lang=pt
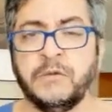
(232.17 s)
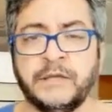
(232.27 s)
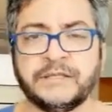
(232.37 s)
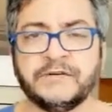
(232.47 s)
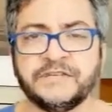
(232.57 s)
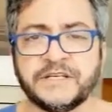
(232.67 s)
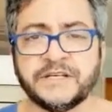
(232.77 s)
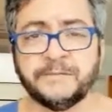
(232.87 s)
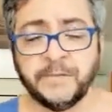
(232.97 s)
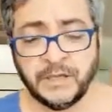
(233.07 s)
Então
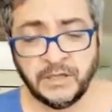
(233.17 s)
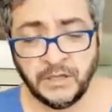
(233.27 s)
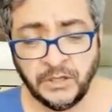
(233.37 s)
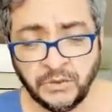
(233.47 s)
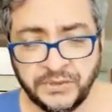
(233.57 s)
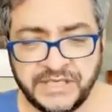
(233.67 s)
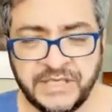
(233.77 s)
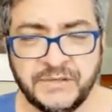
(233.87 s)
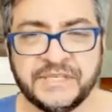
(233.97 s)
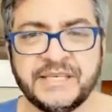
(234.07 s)
veja, dos
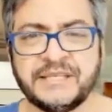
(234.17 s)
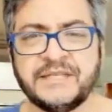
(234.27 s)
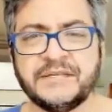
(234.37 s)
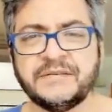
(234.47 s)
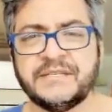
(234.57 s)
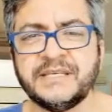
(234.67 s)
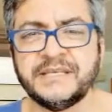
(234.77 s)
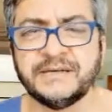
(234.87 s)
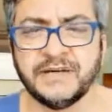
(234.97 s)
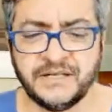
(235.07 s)
cinco sentidos,
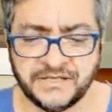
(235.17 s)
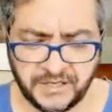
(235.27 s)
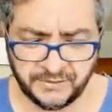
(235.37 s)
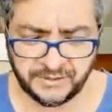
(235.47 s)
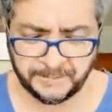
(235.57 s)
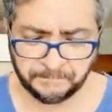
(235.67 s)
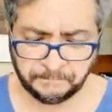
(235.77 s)
diz a Marina Chauí,